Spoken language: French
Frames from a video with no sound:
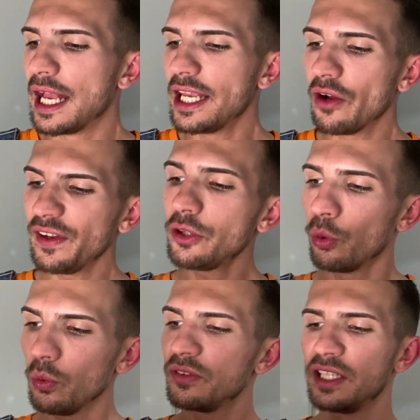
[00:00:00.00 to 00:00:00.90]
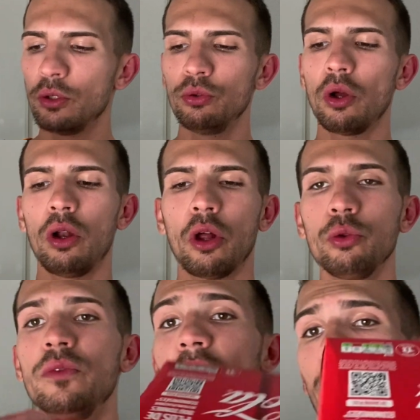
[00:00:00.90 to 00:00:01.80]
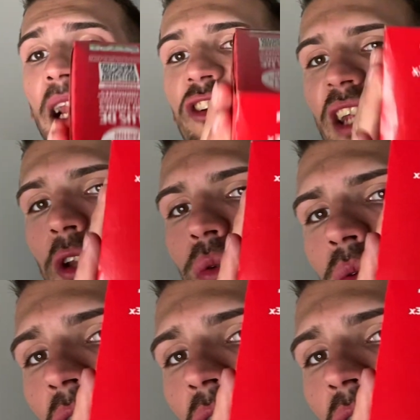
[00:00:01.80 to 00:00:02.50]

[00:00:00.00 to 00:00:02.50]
Et en fait, non, c'est le, leur nouvel emballage carton.